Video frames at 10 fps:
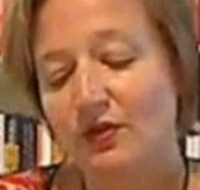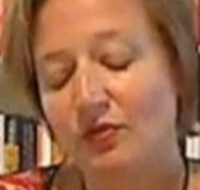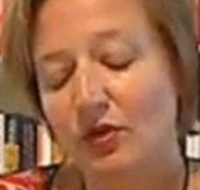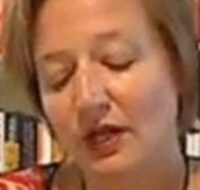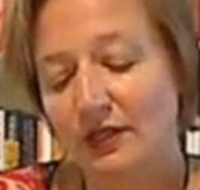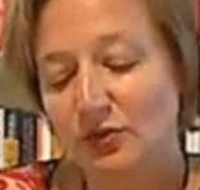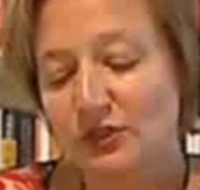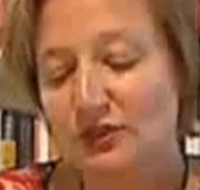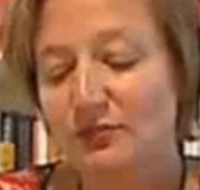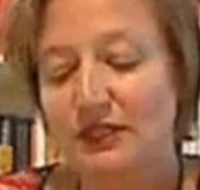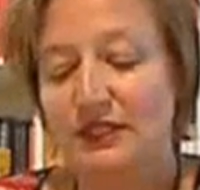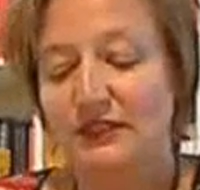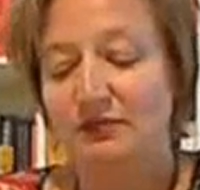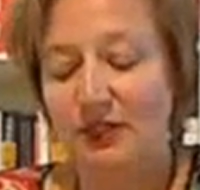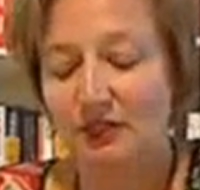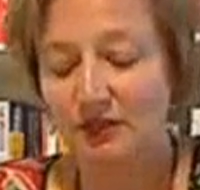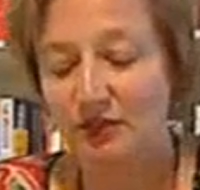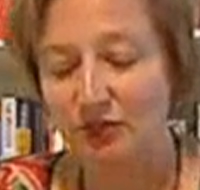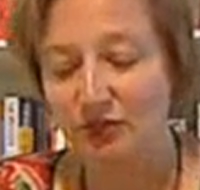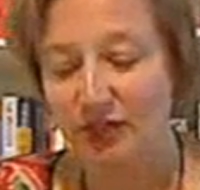Vor Reikos Zimmer saßen mehrere
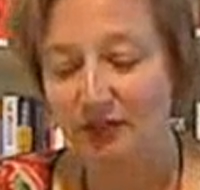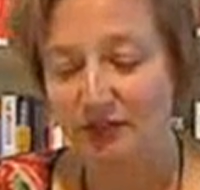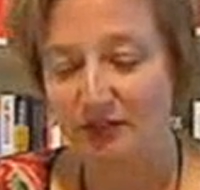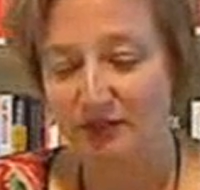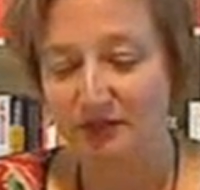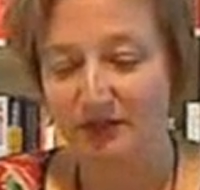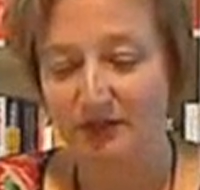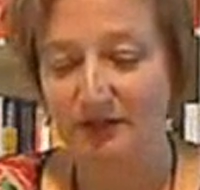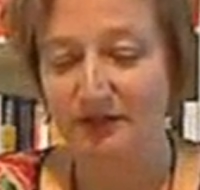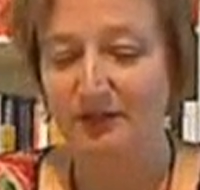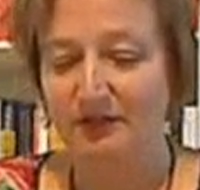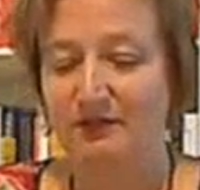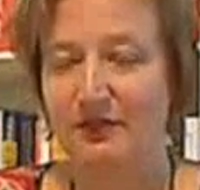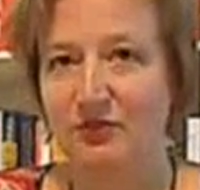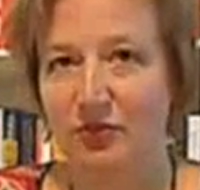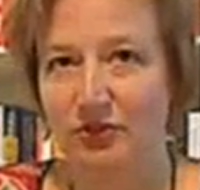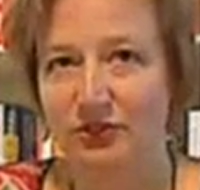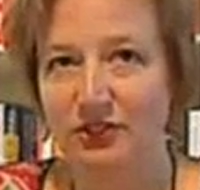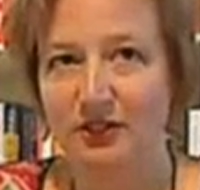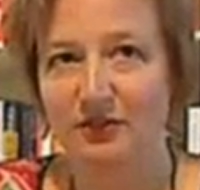Studentinnen. Was wollen
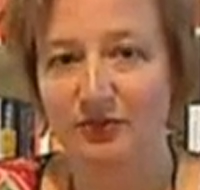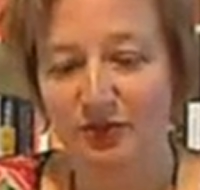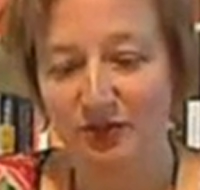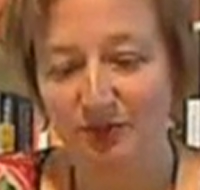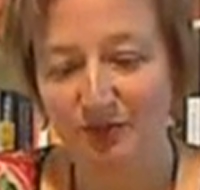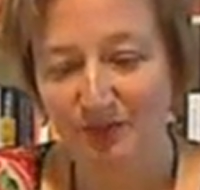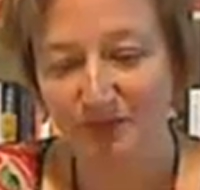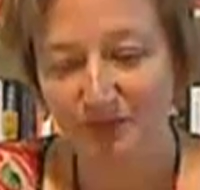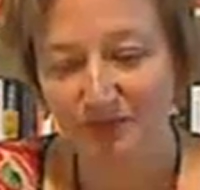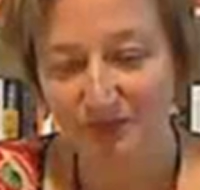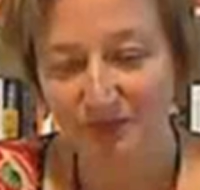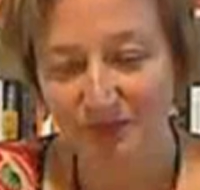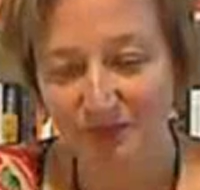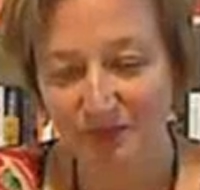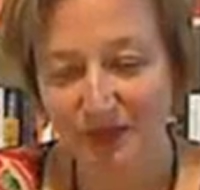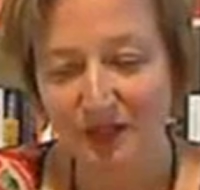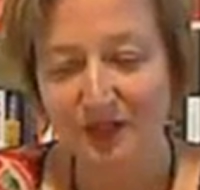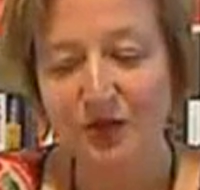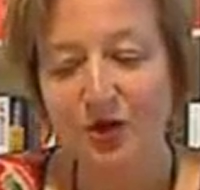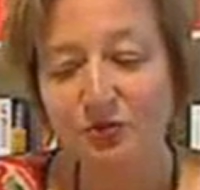die alle von ihm?
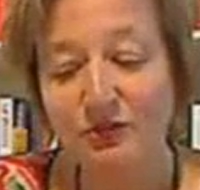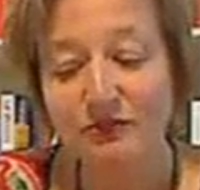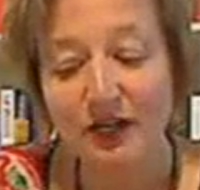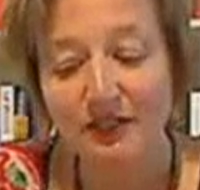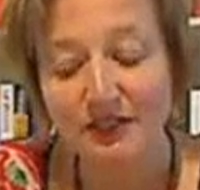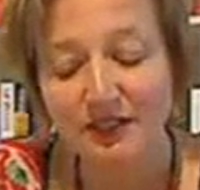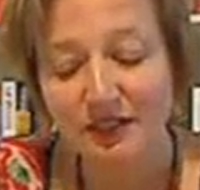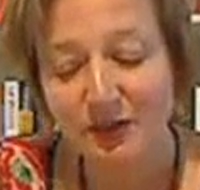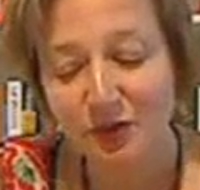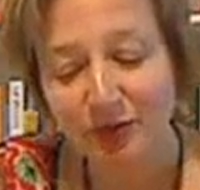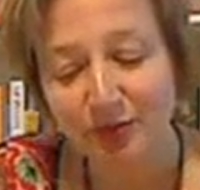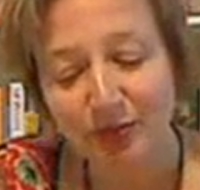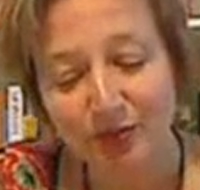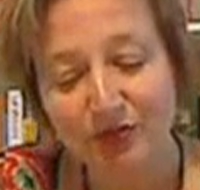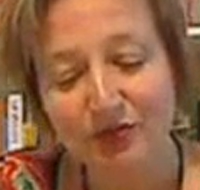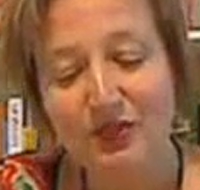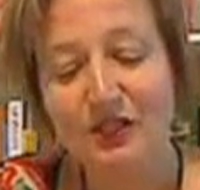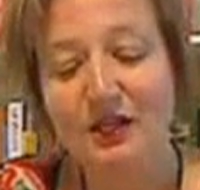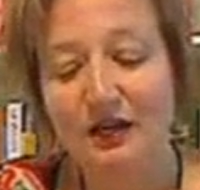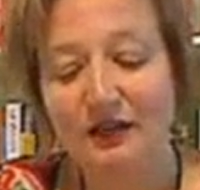Um die Wartezeit zu überbrücken,
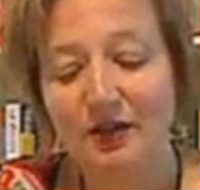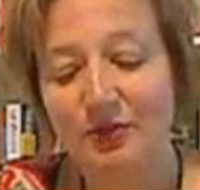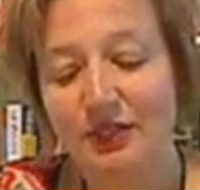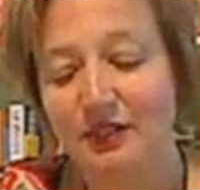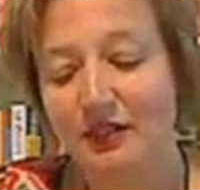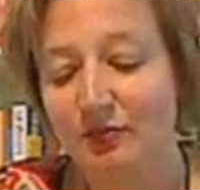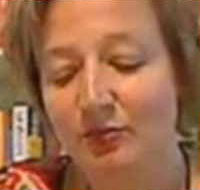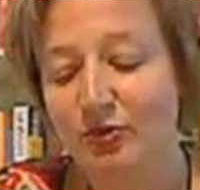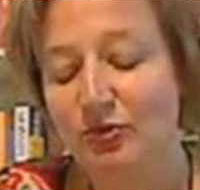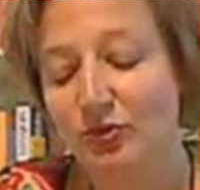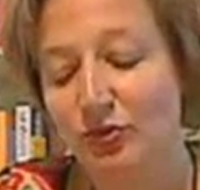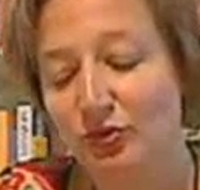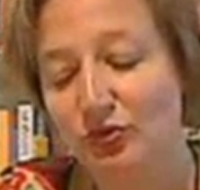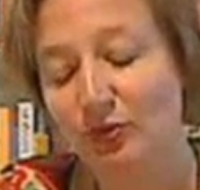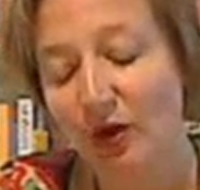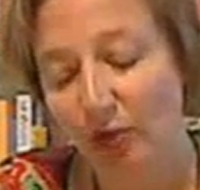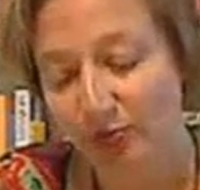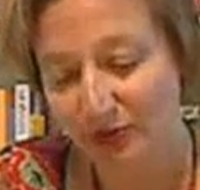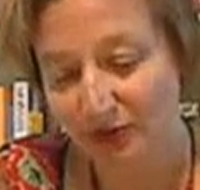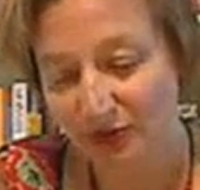ging Anna über den Campus zurück zum
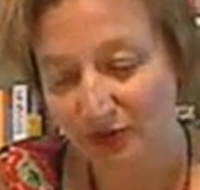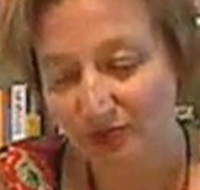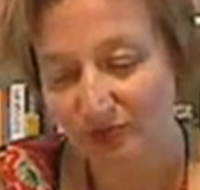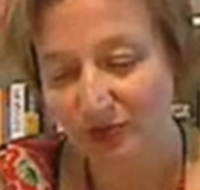Haupthaus.